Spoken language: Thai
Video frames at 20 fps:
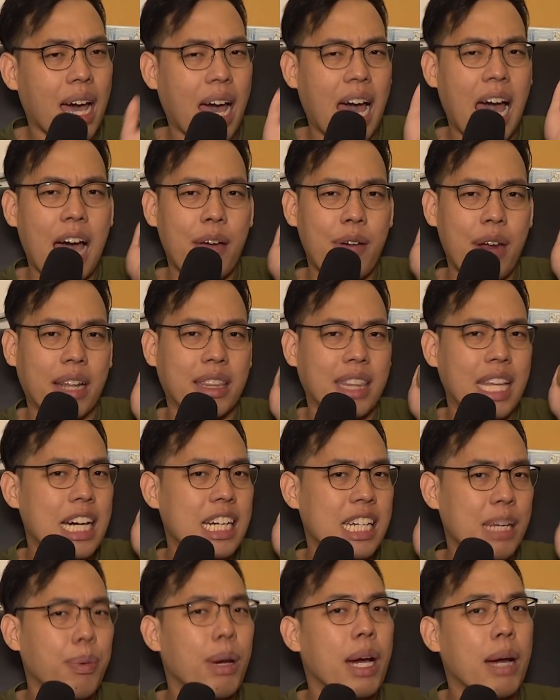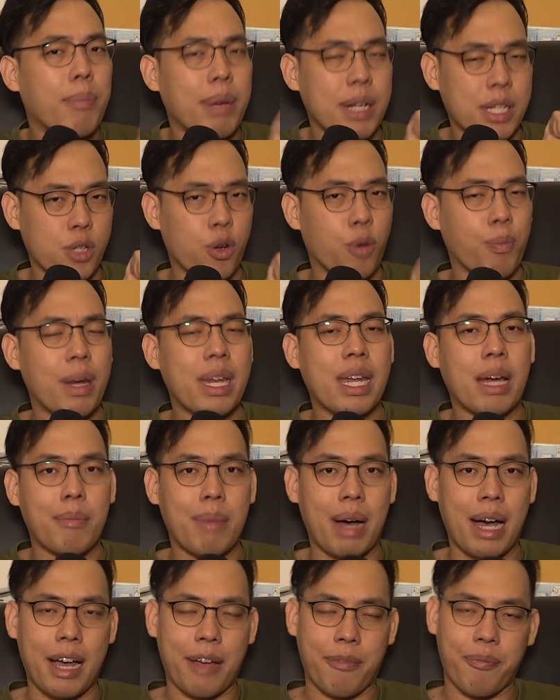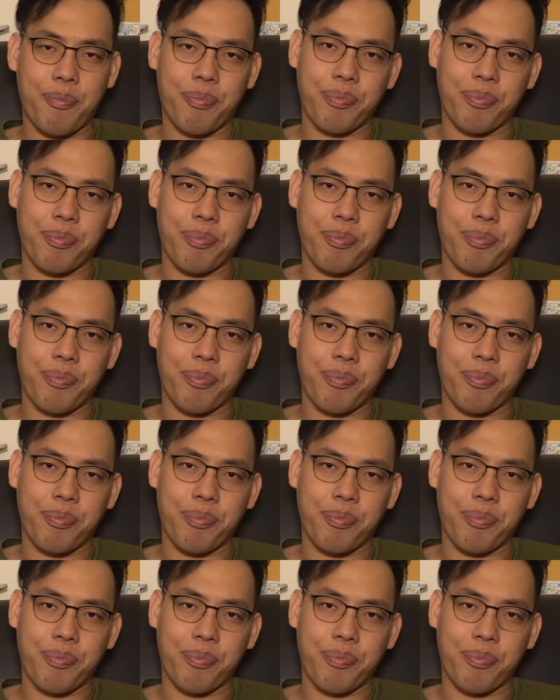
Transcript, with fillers: คาแรคเตอร์ที่พึงประสงค์เป็นอย่างมาก